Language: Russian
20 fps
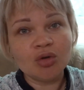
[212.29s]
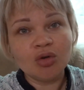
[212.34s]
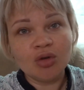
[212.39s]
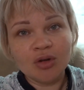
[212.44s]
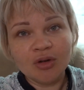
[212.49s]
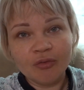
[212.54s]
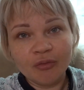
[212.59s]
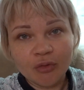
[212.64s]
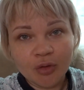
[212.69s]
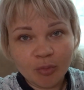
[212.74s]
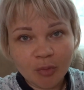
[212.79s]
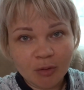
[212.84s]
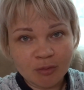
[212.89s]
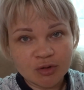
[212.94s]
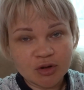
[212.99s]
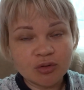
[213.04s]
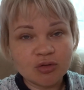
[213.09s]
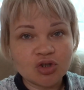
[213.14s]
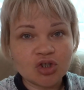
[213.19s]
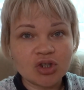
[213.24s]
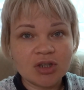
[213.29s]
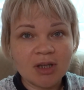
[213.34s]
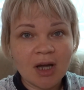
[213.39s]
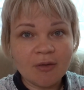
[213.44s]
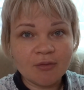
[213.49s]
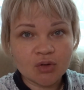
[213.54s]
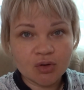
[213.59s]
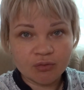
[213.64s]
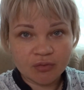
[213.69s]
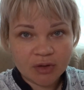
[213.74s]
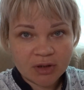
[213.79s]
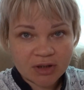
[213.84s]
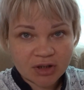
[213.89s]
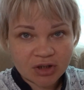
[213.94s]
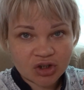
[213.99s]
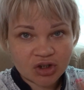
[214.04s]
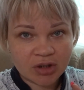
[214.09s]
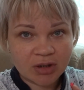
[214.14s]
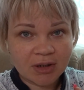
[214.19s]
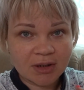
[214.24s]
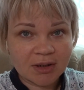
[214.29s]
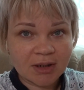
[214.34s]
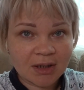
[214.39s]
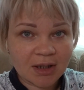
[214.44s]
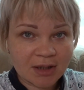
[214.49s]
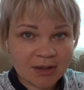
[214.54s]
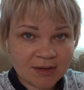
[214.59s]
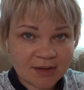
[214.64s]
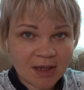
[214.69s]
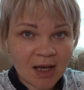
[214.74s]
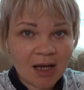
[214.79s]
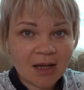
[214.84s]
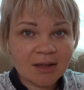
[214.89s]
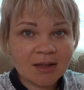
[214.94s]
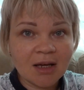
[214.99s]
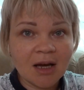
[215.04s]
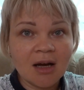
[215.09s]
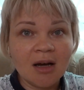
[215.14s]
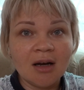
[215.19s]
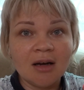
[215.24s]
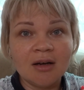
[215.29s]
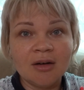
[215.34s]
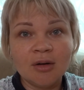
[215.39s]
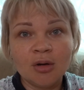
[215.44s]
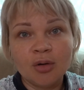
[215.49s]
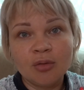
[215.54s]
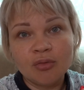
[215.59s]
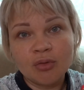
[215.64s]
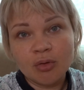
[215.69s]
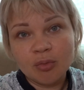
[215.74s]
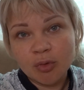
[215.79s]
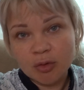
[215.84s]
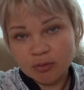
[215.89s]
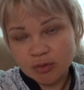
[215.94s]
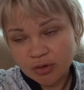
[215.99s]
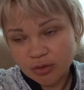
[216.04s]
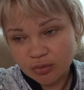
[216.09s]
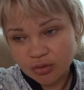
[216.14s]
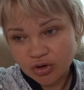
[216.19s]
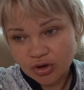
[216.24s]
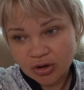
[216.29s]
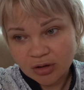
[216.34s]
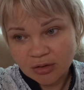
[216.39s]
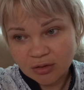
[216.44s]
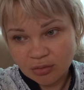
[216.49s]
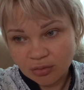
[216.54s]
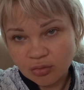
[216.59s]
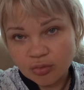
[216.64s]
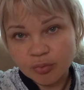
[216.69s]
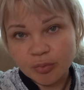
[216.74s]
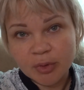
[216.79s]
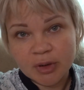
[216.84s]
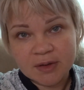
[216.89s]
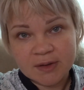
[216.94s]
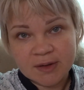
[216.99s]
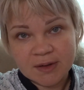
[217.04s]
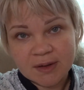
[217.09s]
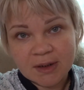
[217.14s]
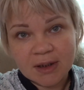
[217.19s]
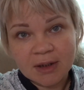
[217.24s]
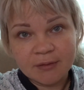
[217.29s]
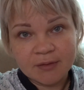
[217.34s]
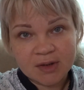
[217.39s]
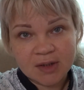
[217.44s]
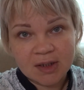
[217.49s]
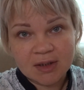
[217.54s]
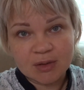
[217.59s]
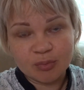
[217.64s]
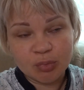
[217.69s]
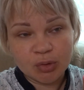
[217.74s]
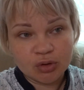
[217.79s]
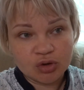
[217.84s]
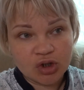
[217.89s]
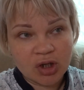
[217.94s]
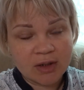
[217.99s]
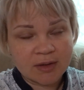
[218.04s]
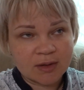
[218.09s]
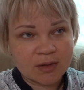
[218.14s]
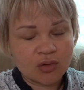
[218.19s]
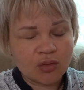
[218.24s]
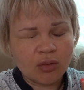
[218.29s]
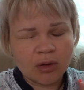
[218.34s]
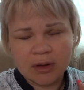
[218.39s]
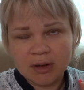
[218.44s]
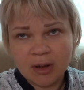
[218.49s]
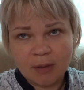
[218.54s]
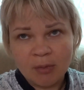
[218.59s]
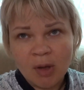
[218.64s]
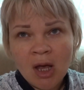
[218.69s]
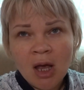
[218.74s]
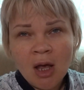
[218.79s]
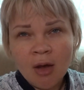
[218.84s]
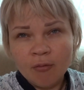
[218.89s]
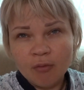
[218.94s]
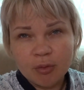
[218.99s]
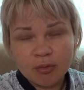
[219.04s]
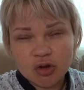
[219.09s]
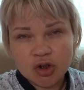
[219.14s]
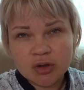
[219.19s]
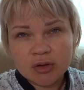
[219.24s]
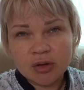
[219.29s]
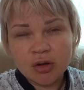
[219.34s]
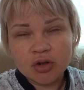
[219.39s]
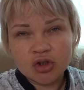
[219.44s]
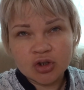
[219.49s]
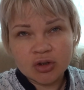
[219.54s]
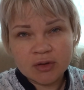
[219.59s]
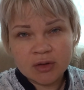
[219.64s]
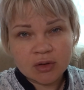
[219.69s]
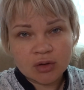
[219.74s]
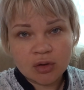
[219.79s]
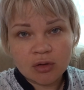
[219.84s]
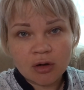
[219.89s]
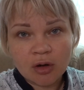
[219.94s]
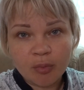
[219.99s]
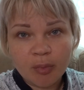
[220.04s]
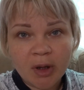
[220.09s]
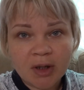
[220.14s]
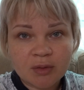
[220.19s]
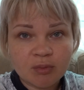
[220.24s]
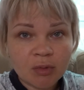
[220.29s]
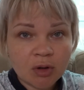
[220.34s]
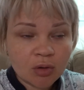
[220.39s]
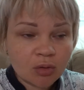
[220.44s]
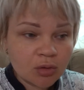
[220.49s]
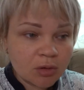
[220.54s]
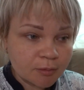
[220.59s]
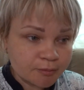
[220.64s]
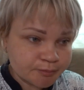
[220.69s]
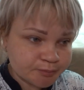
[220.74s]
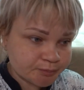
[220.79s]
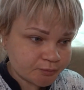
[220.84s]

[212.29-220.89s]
Но в любом случае я все выдержала до конца. Я э, в любом случае ну, просидела все эти, получается, сколько там в общей сложности, 45 минут.